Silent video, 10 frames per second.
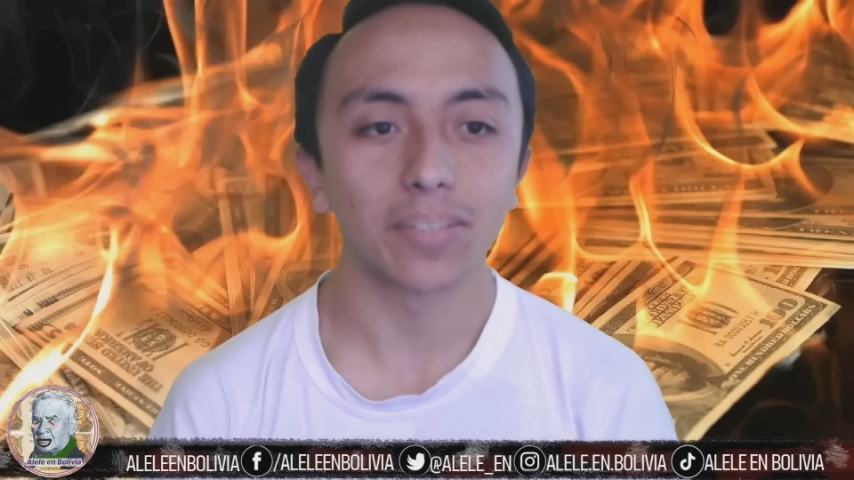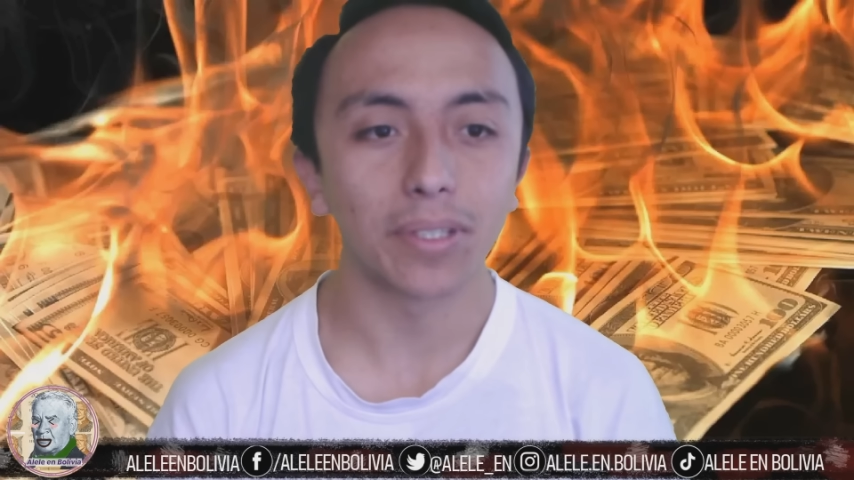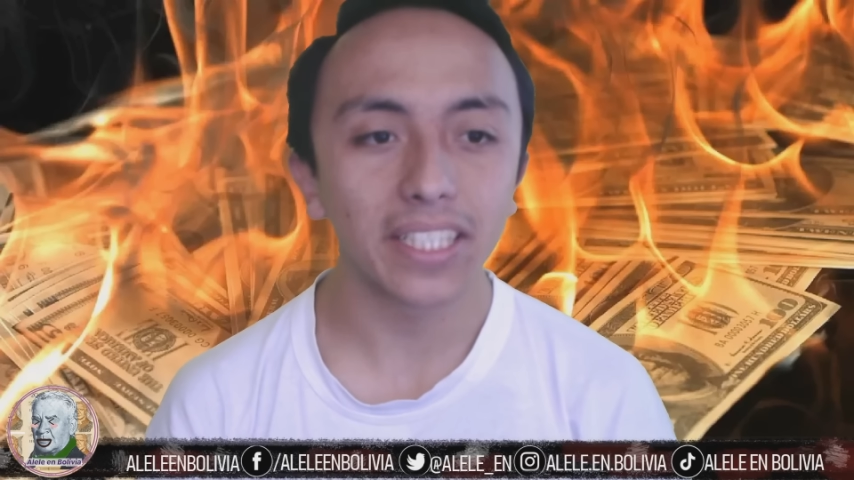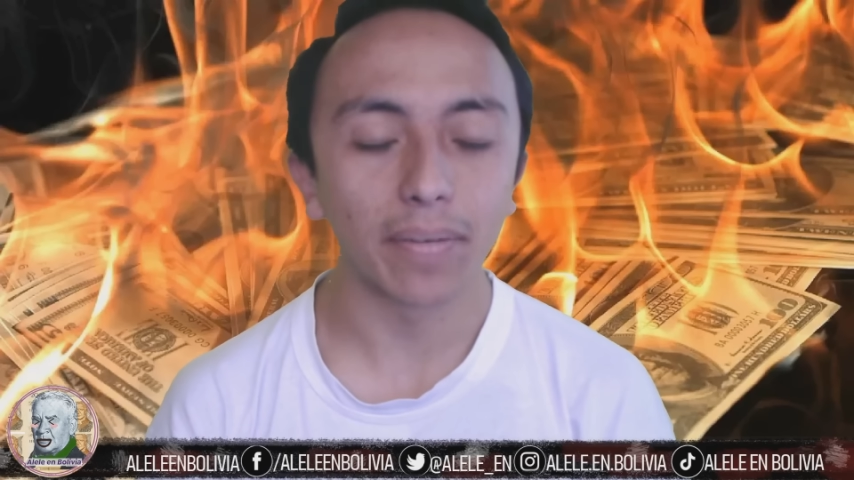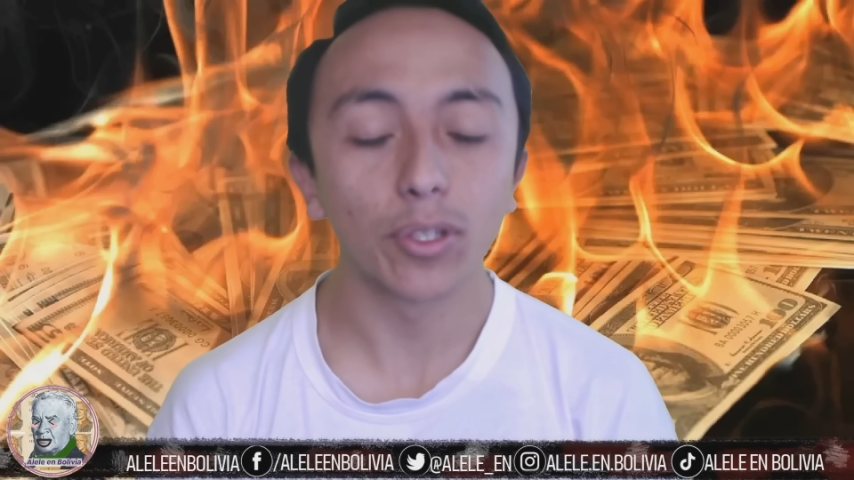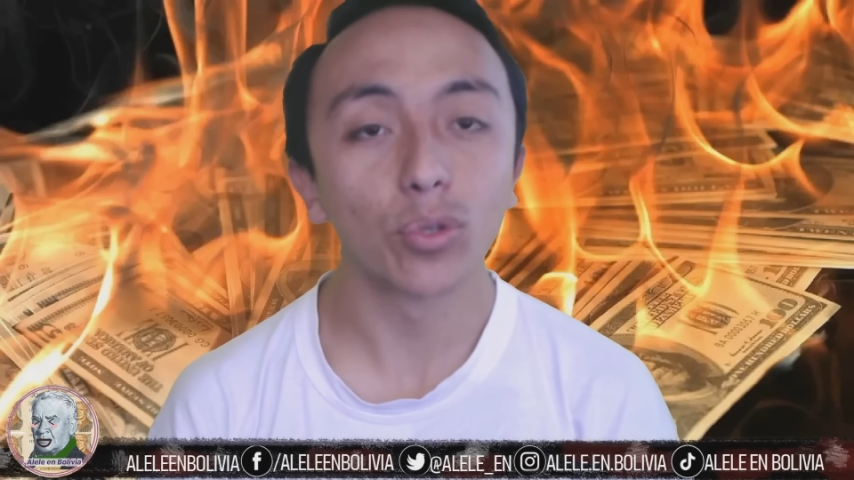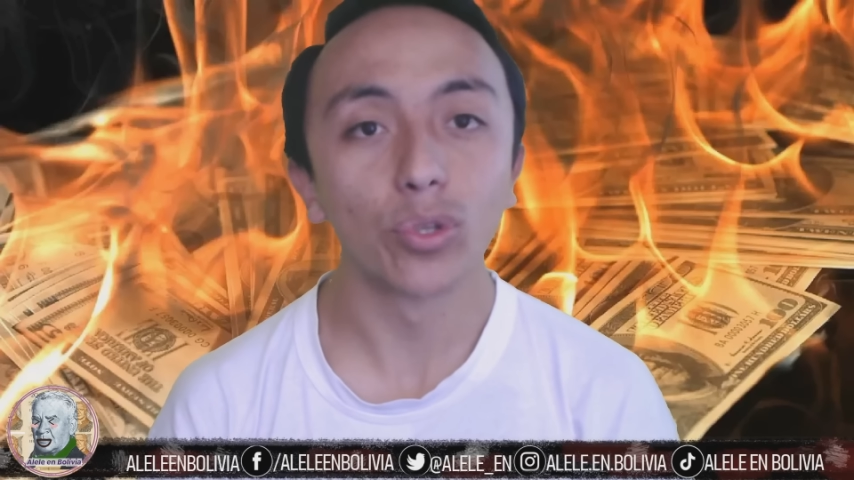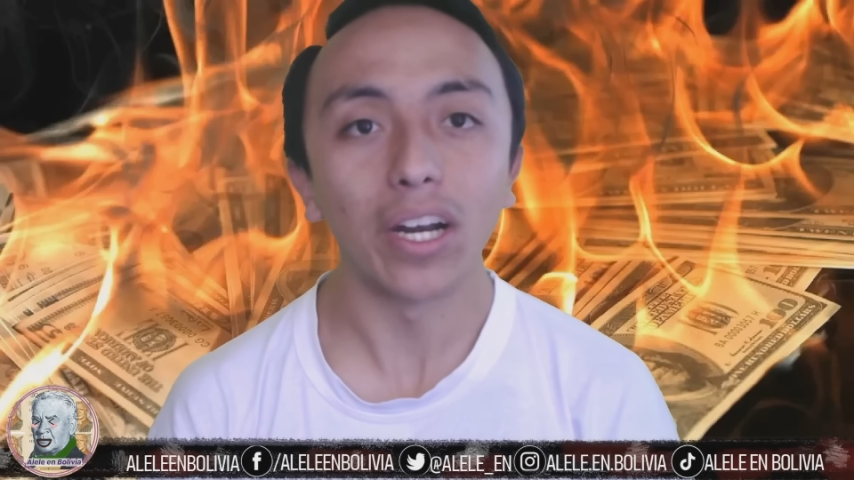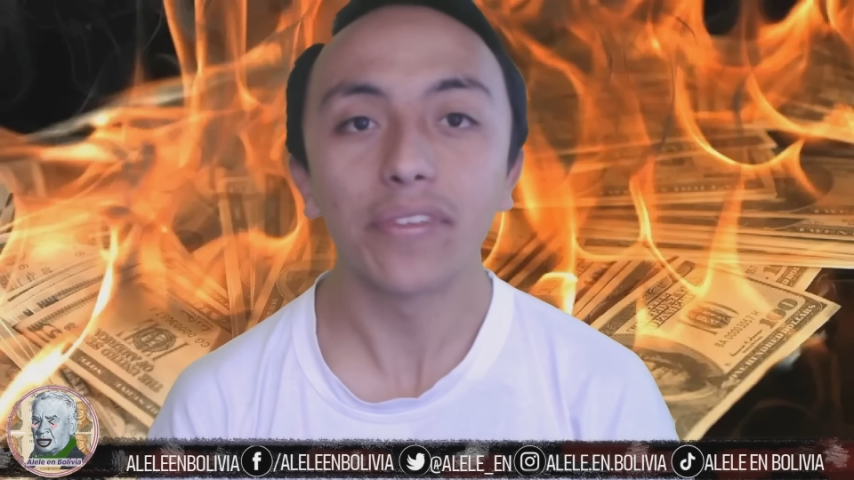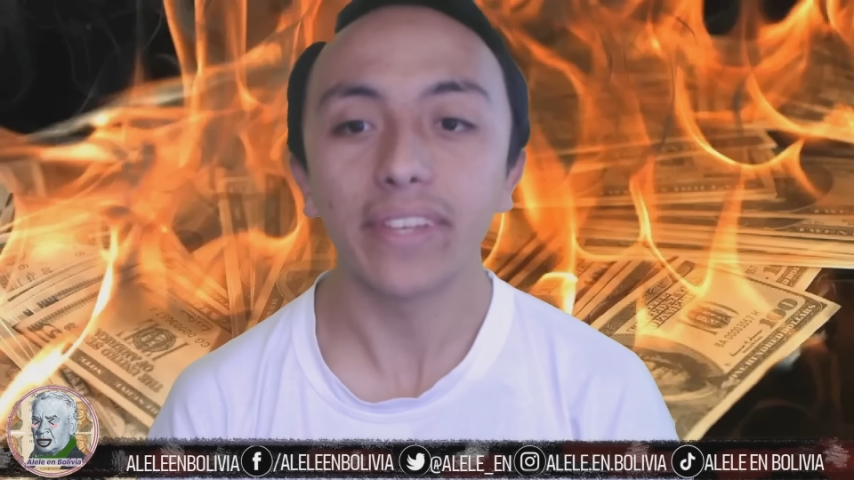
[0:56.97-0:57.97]
que es básicamente
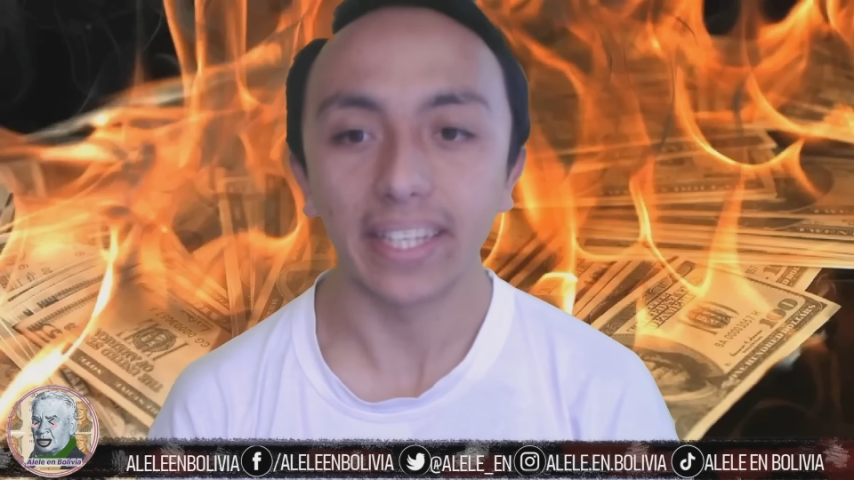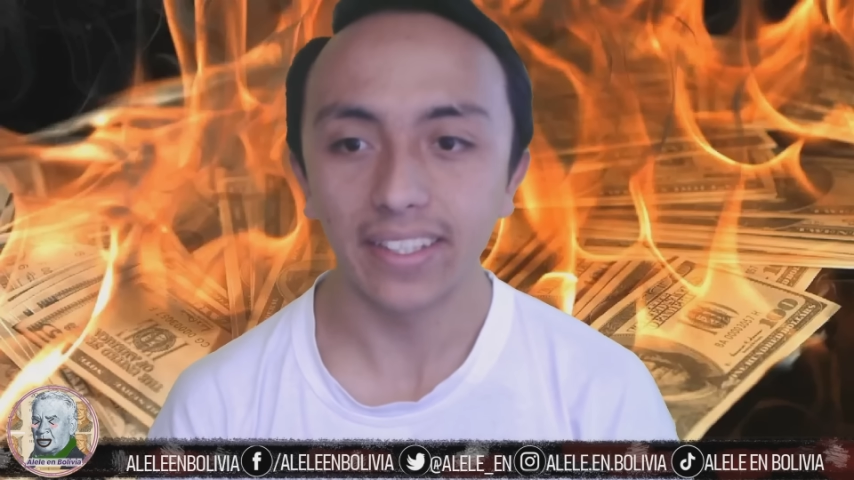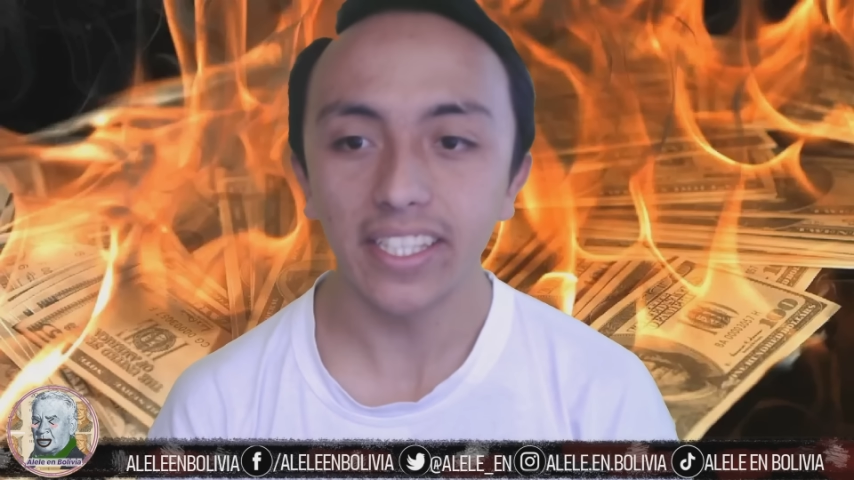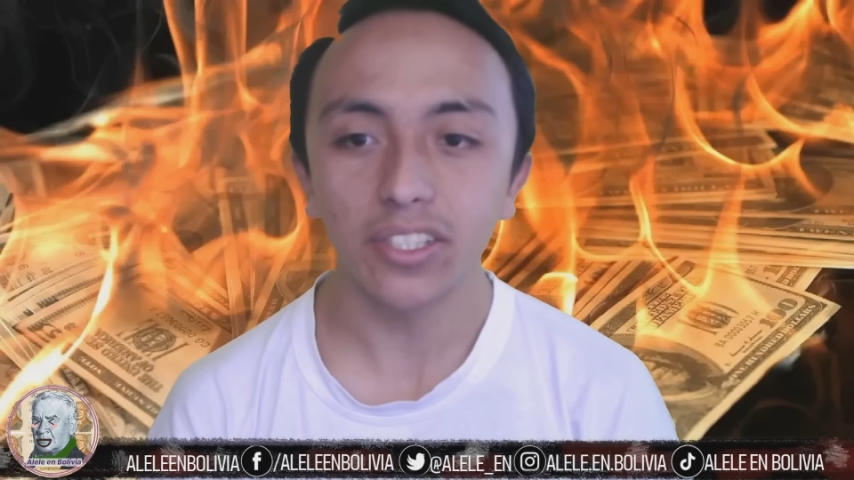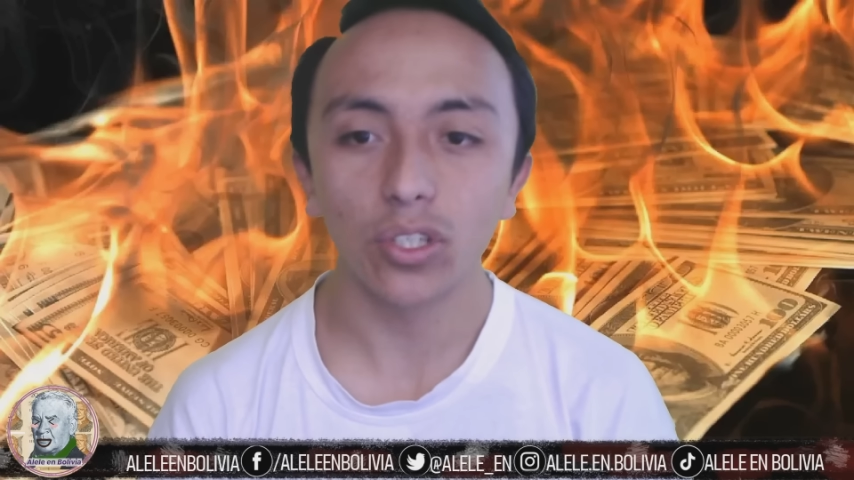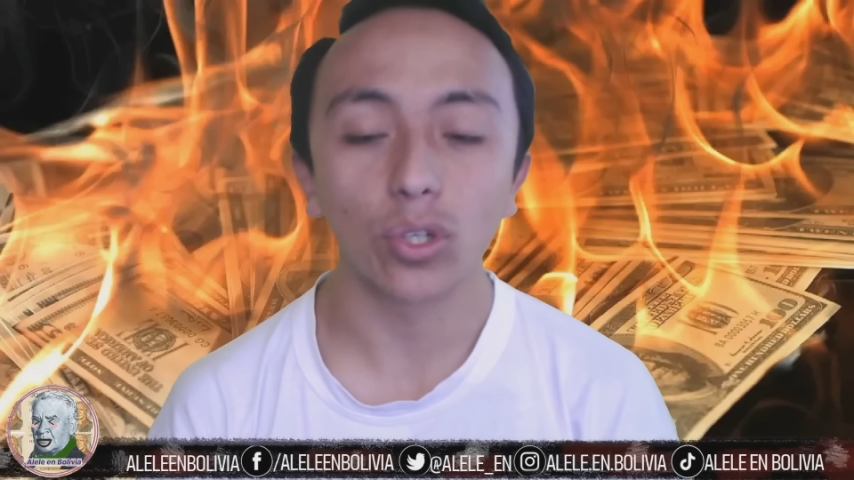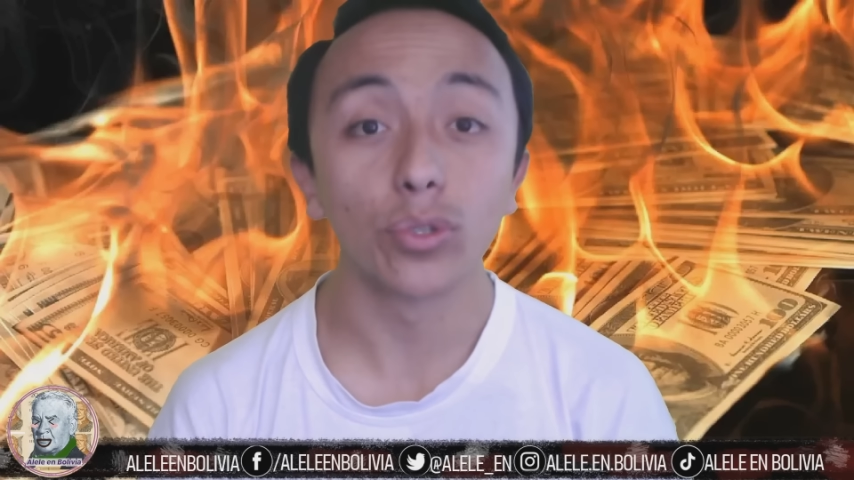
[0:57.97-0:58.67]
un dólar ficticio